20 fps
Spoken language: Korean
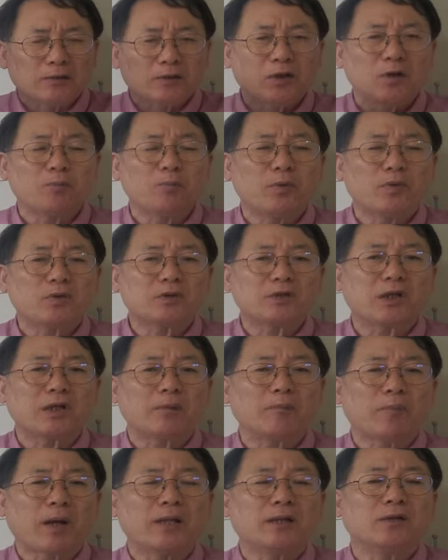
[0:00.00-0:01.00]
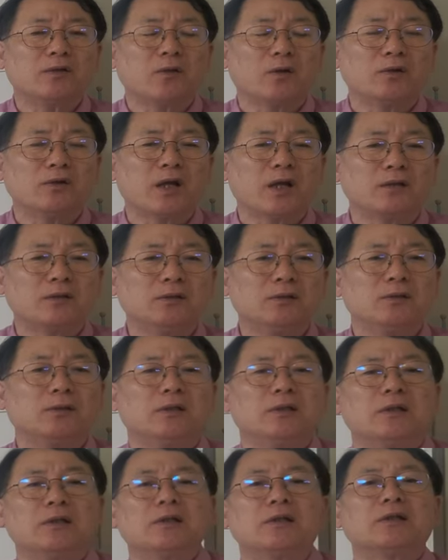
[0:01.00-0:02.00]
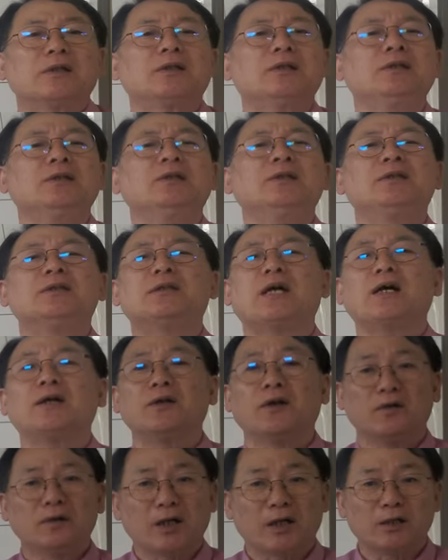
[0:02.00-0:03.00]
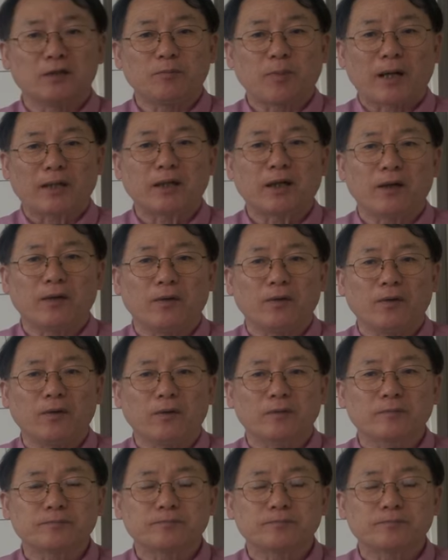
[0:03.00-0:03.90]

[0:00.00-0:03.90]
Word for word: 첫 번째 받는 언약은 큰 자의 언약을 받아요.